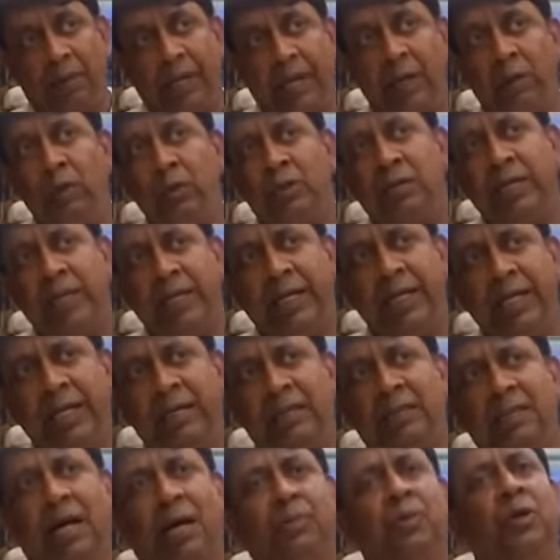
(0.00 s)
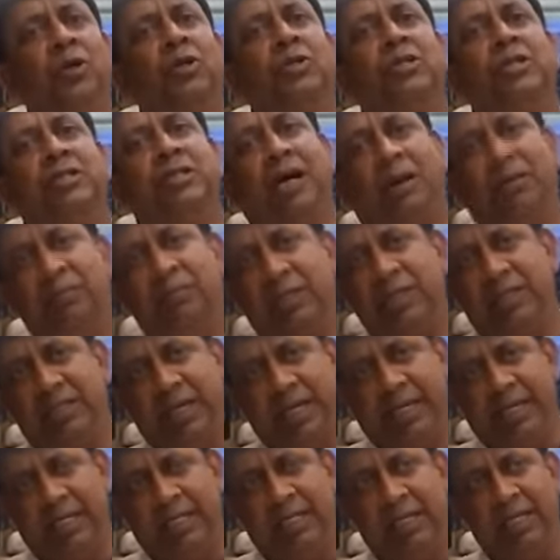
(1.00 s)
একুশ তারিখ তারপর হচ্ছে ছাব্বিশ
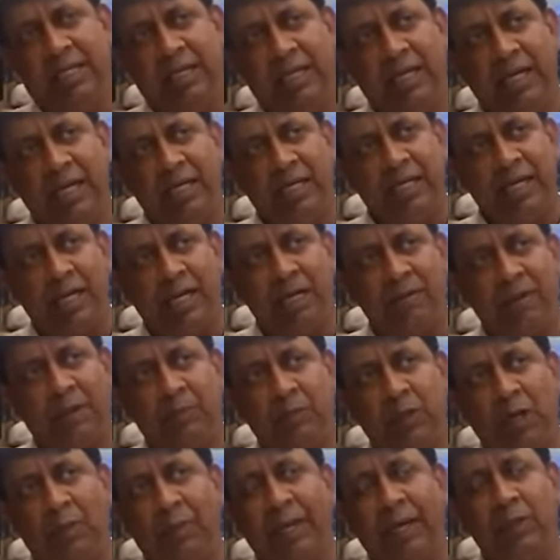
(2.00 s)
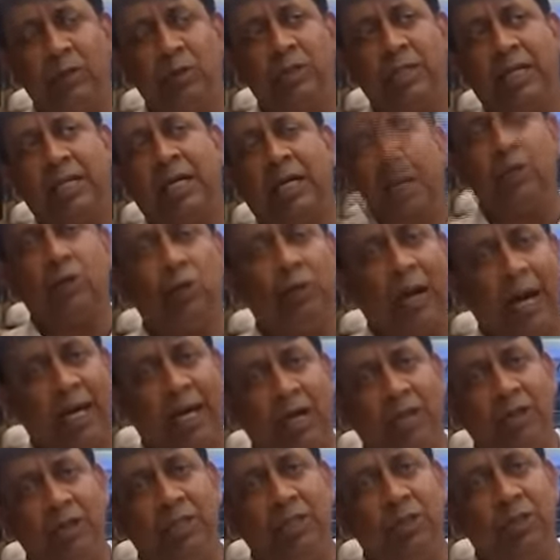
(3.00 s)
তারিখ এই জায়গাটা ভাবতে হবে একুশ তারিখে খুব হাই
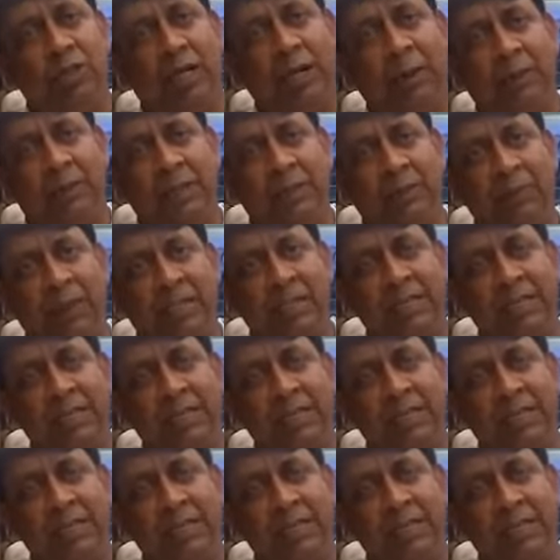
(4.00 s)
অল্টিটিউডে আমাদের ম্যাচ